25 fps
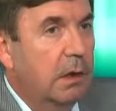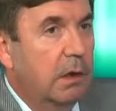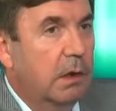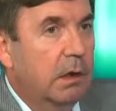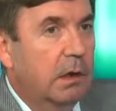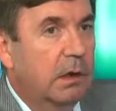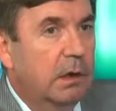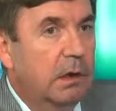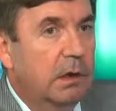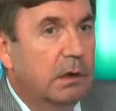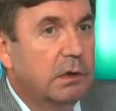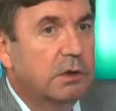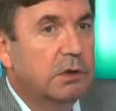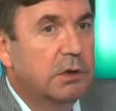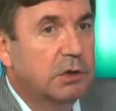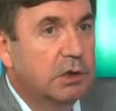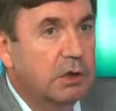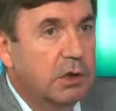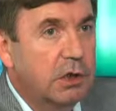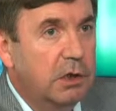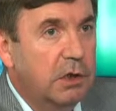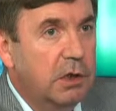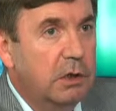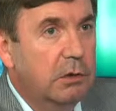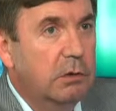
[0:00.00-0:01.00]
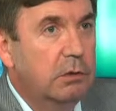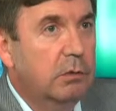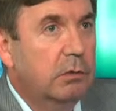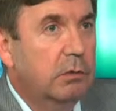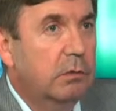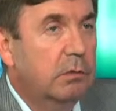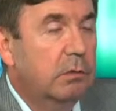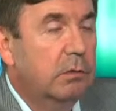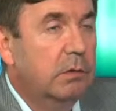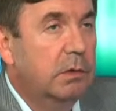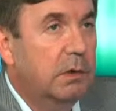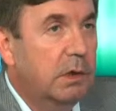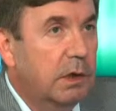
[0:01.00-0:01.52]
Э, к
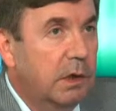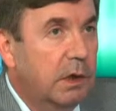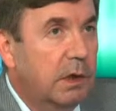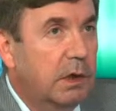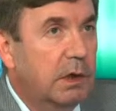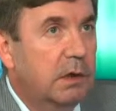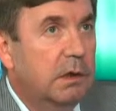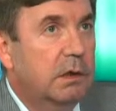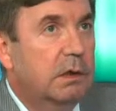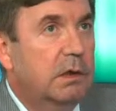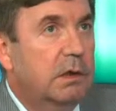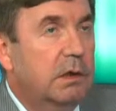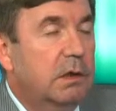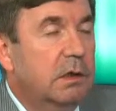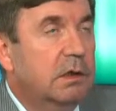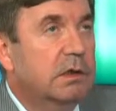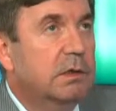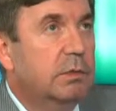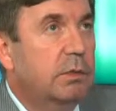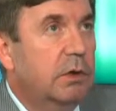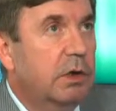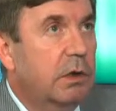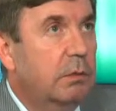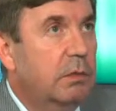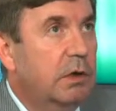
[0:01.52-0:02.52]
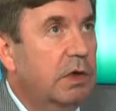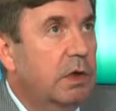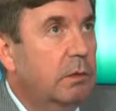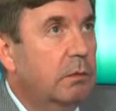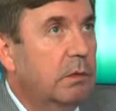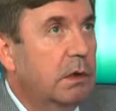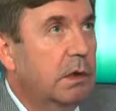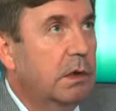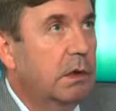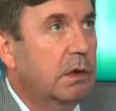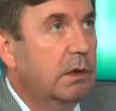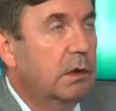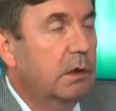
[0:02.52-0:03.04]
сожалению, да, есть
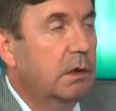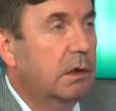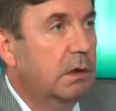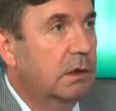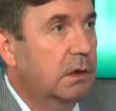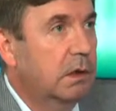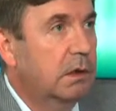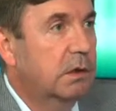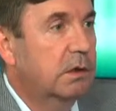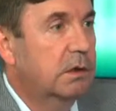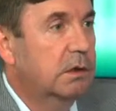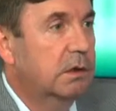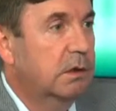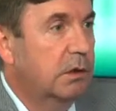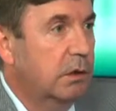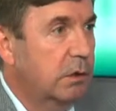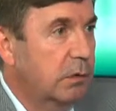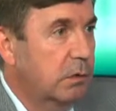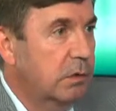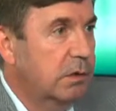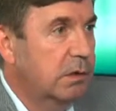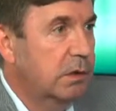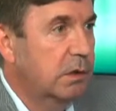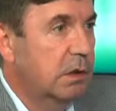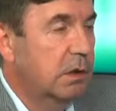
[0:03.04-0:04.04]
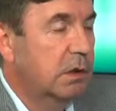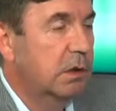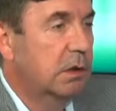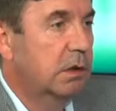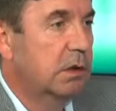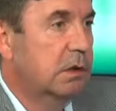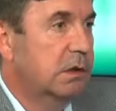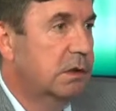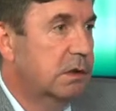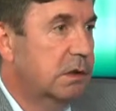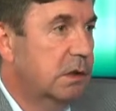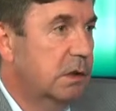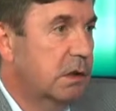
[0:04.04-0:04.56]
проблема, и она серьезная. Это
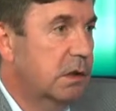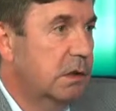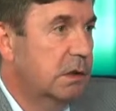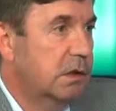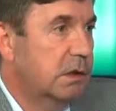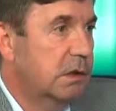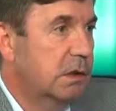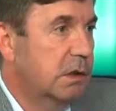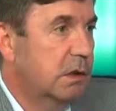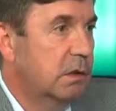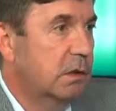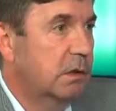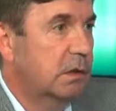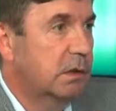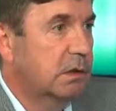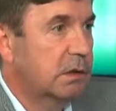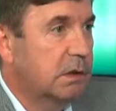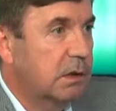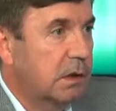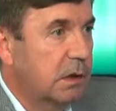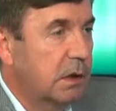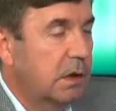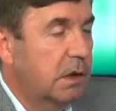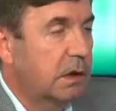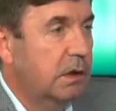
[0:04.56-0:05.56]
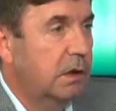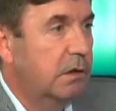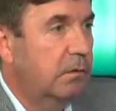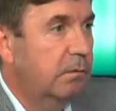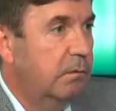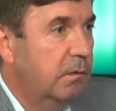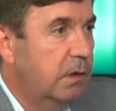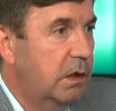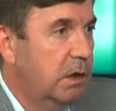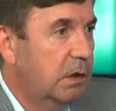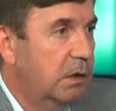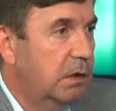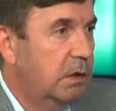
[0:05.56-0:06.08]
касается старых,
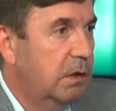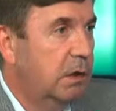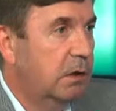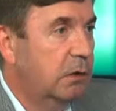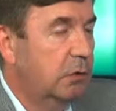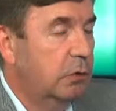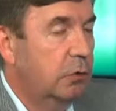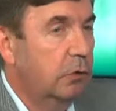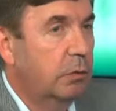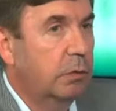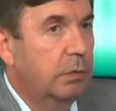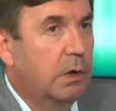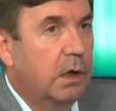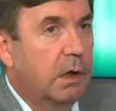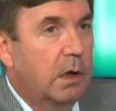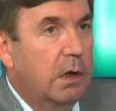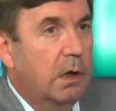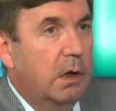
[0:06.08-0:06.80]
ветхих труб.